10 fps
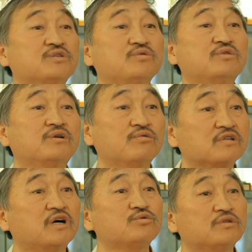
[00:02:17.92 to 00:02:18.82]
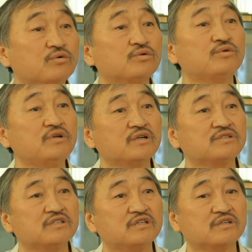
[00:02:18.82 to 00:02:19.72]
Яйцо и говорю, вот хочу такой турнир
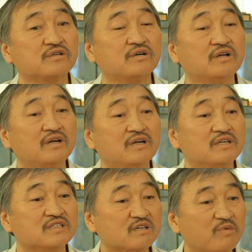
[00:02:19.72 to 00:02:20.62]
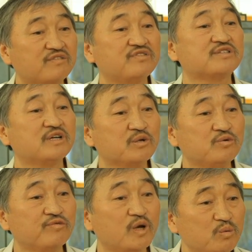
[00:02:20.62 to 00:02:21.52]
сделать, говорю, собрать всех
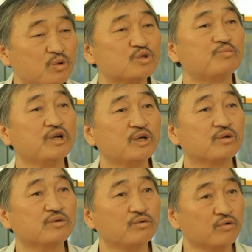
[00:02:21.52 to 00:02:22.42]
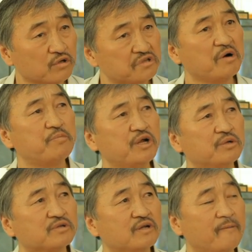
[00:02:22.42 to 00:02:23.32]
стариков, я думаю, что приедут. Он говорит, да,
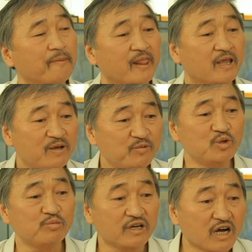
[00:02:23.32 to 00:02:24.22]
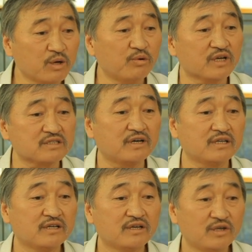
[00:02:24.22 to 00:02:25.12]
приедут. И мы думали, как его назвать.
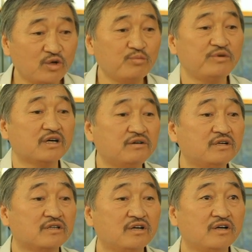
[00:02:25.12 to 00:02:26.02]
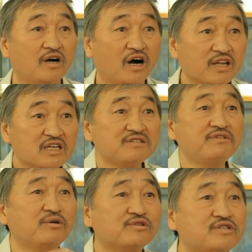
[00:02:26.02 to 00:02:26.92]
И он мне говорит, а
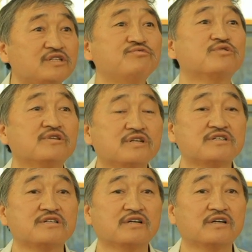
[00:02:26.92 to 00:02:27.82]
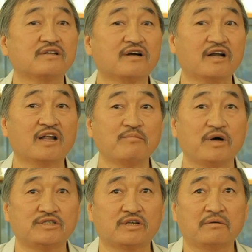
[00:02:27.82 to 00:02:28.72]
назови вот все звезды СССР, говорит,
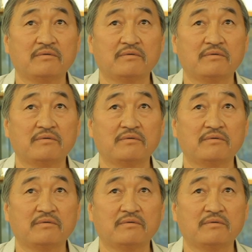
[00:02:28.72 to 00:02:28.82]
грандмастер.